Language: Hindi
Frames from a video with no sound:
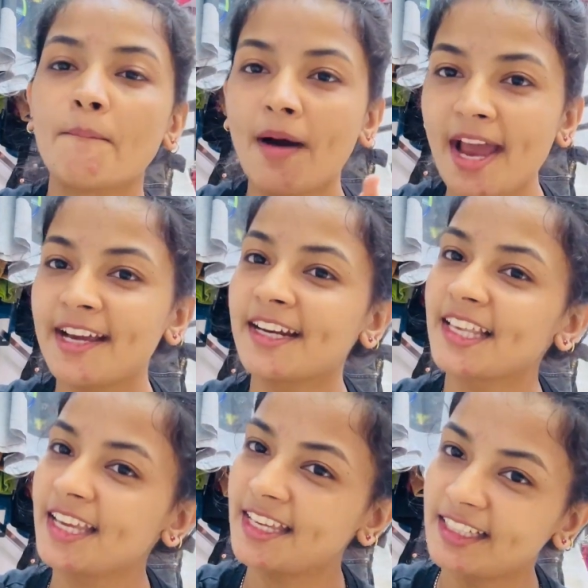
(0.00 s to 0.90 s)
बाय
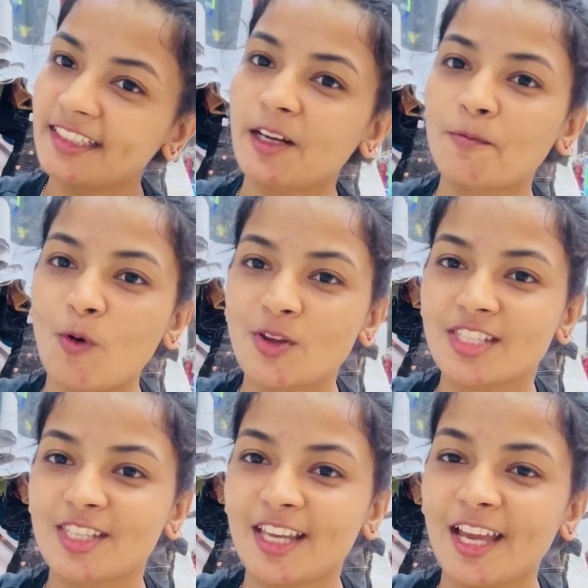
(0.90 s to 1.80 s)
करके इधर तक
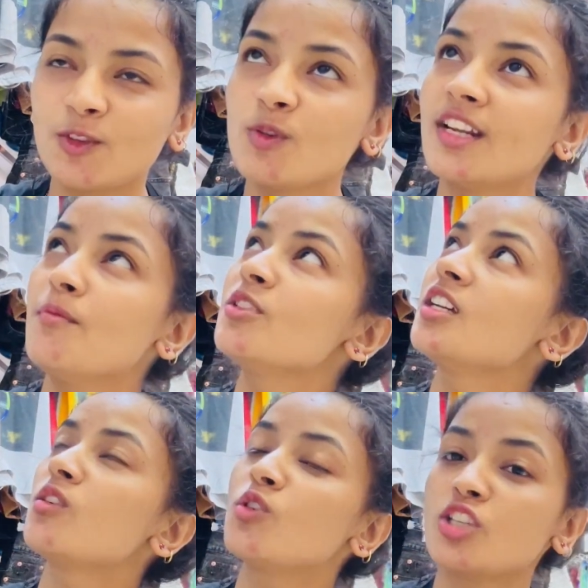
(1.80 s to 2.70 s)
पहुँचते हैं तो है ना
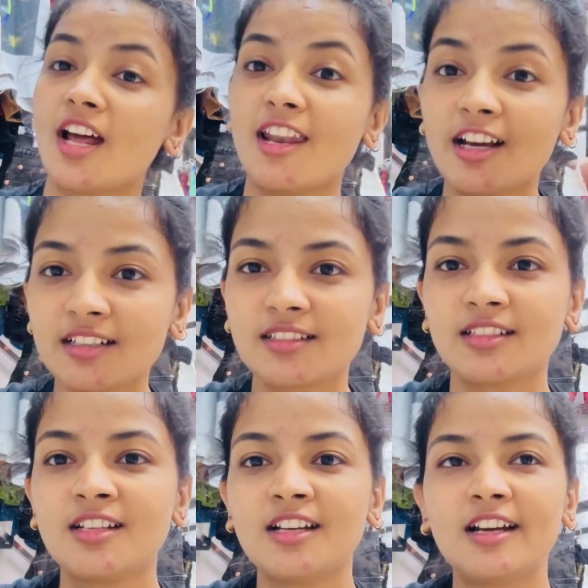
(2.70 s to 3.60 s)
मुझे कुछ अलग
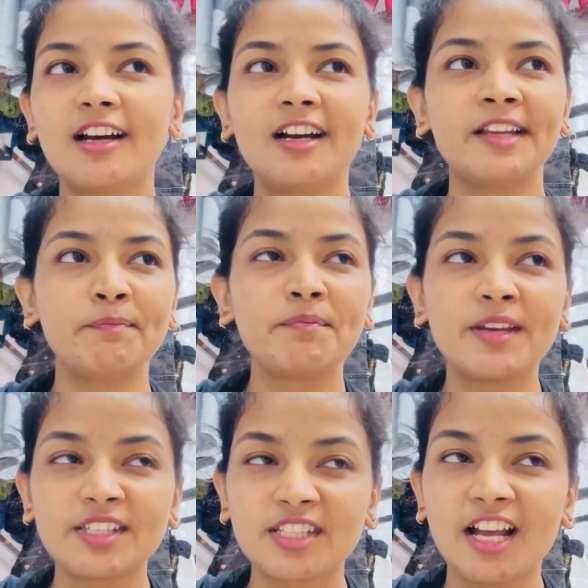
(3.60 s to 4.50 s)

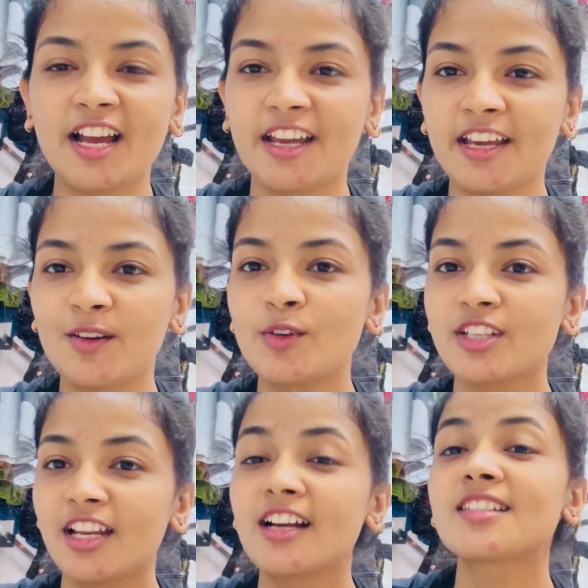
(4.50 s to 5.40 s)
बेचना है
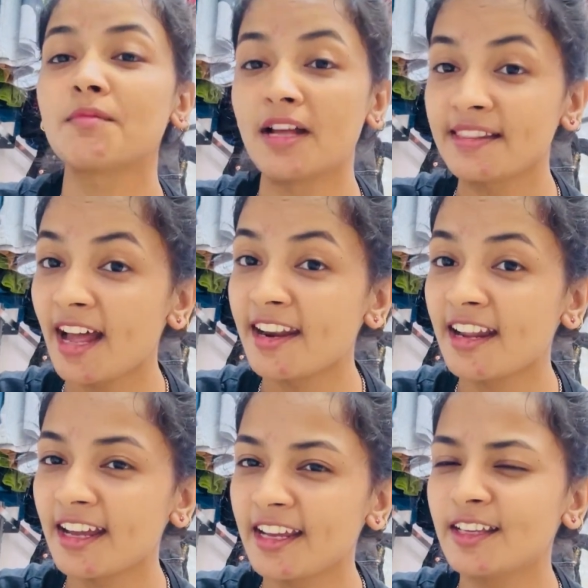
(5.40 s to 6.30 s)
कुछ अलग सामान
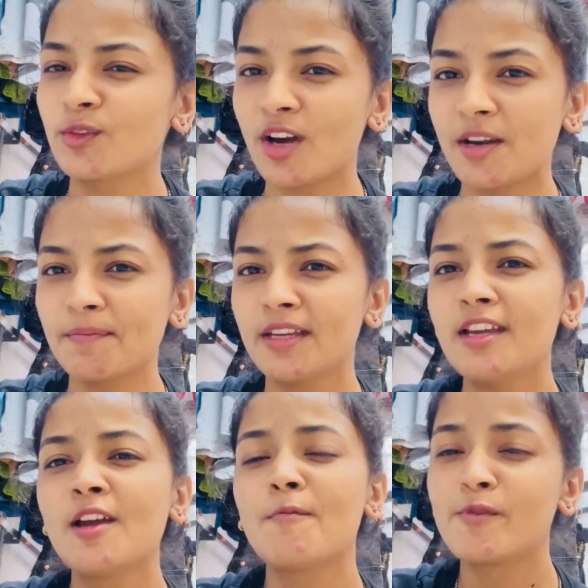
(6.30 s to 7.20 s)
डालना है दुकान
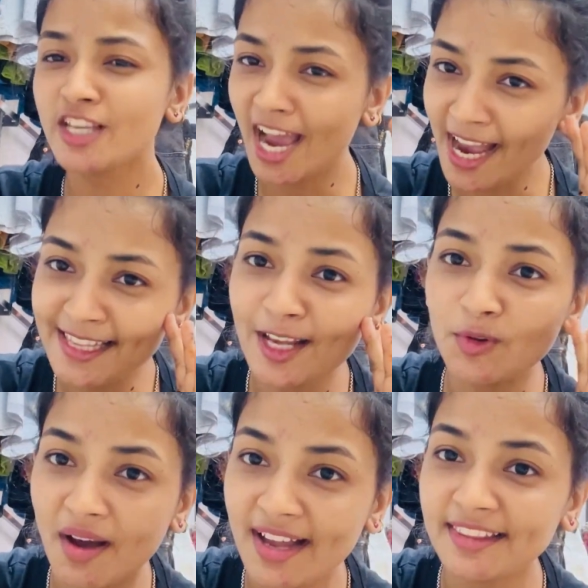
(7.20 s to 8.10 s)
पे मुझे आइडिया
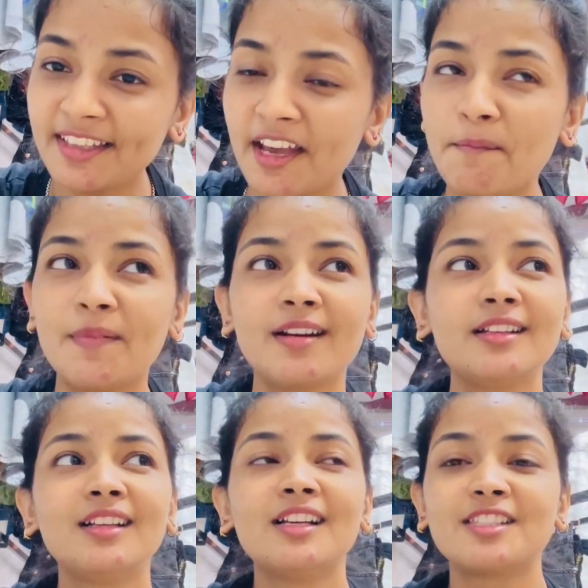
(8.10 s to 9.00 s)
तो आते हैं
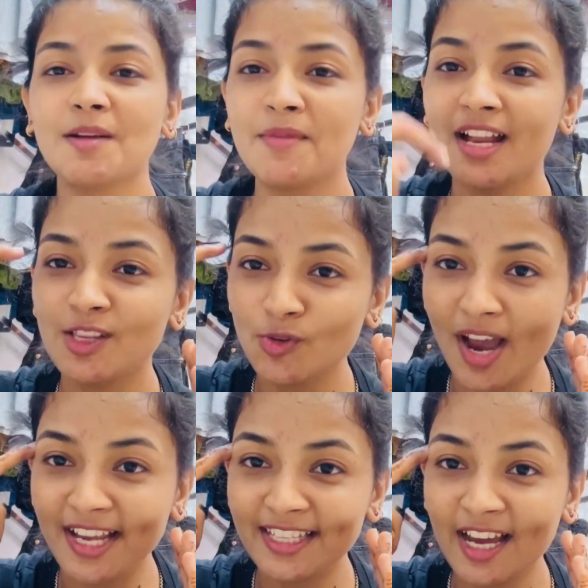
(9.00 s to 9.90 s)
पर जब मेरा जो
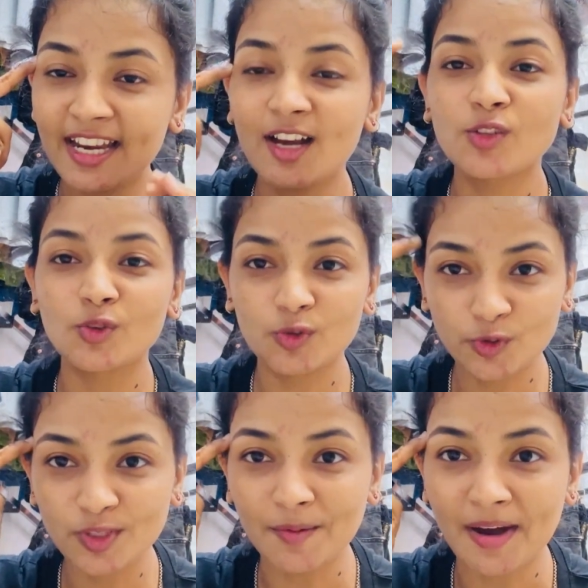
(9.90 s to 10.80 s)
आइडिया है ना जो
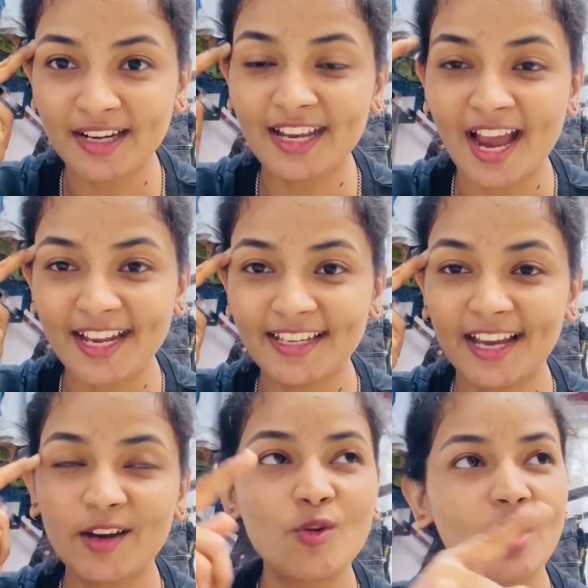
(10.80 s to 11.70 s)
जो सामान का
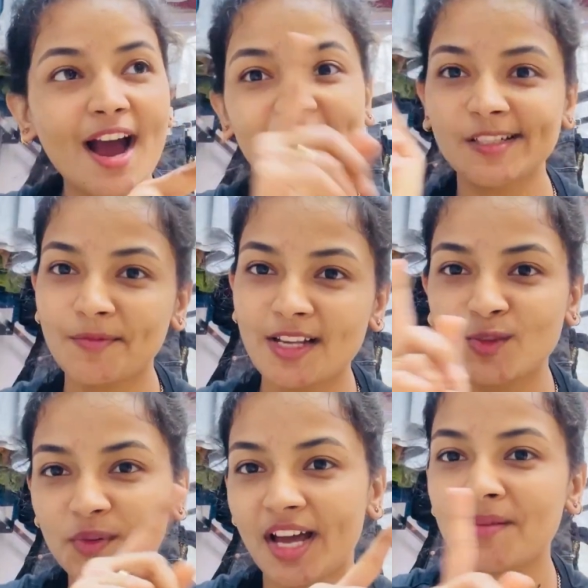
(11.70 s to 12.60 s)
आइडिया है वो आसपास
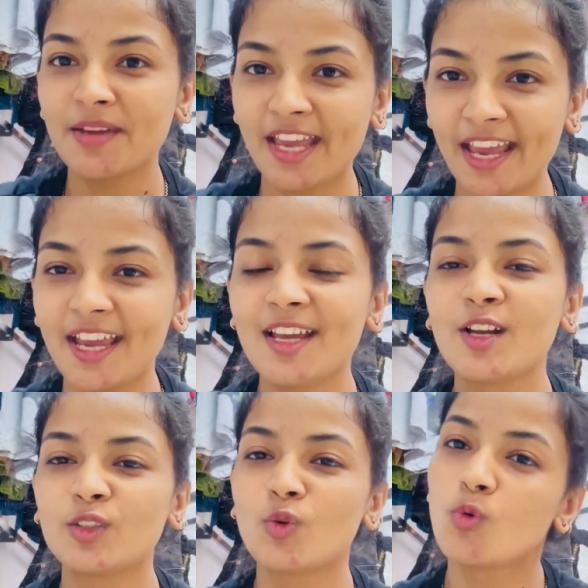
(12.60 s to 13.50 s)
दुकान में है
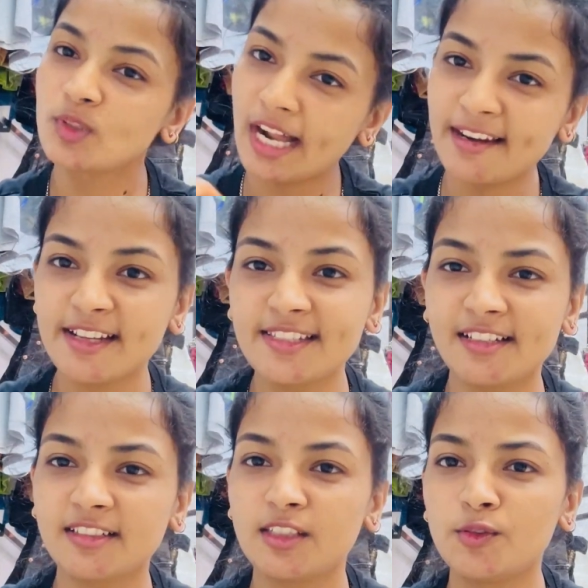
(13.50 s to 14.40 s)
तो वो डाल नहीं
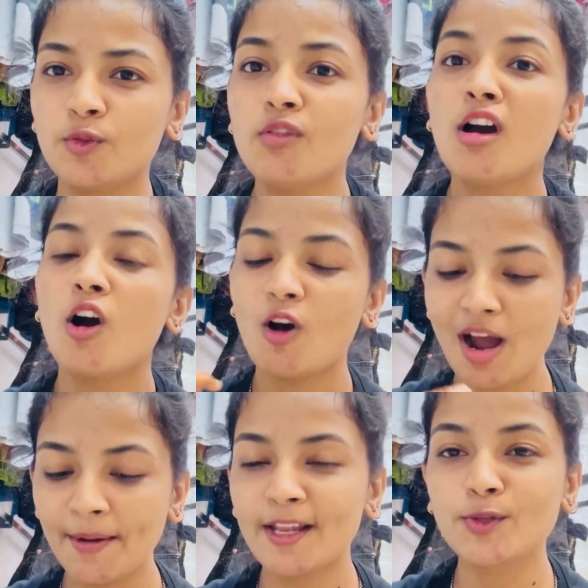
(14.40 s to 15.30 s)
सकती हूँ और
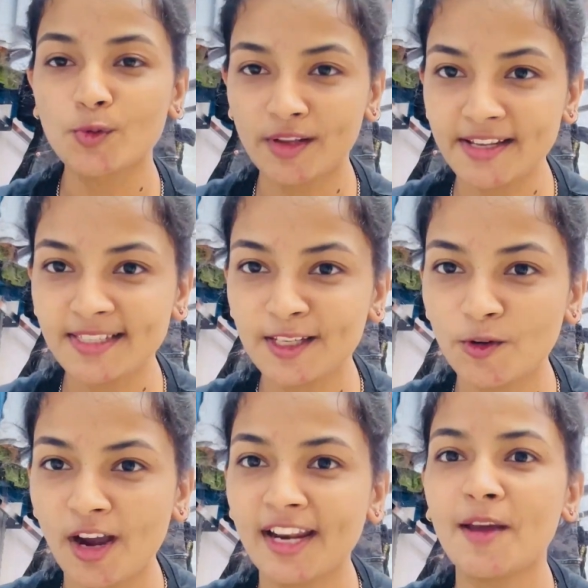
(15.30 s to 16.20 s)
हमारा सुकेस की
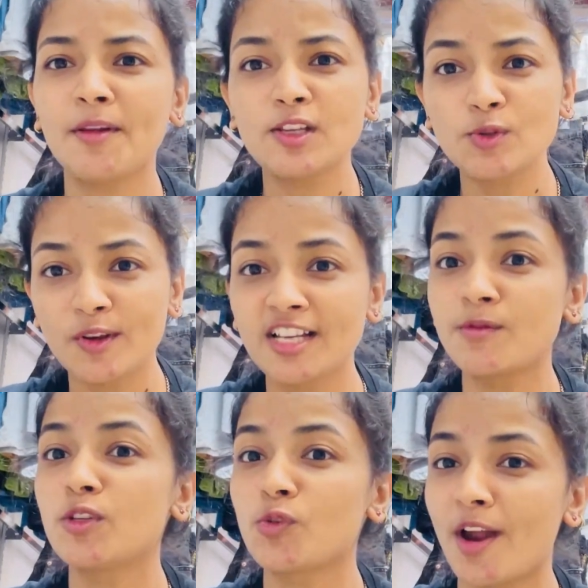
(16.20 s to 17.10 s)
दुकान है मैंने
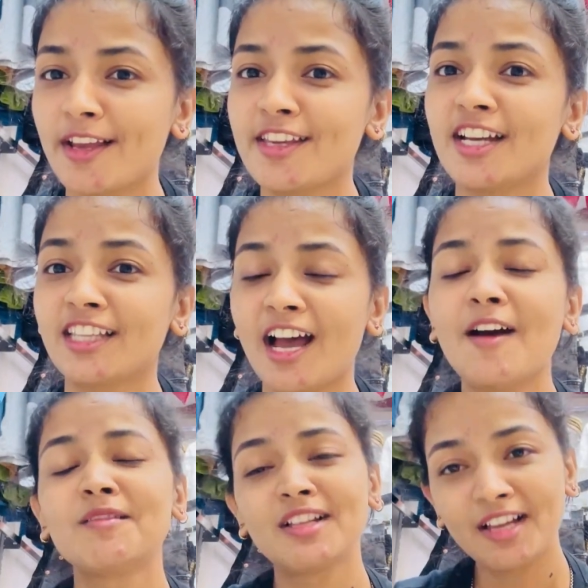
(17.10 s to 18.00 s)
सुकेस भी ट्राई किया था
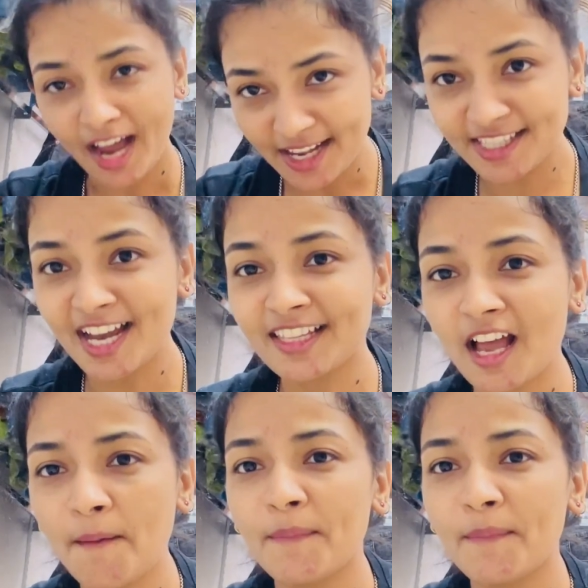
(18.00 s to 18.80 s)
अच्छा था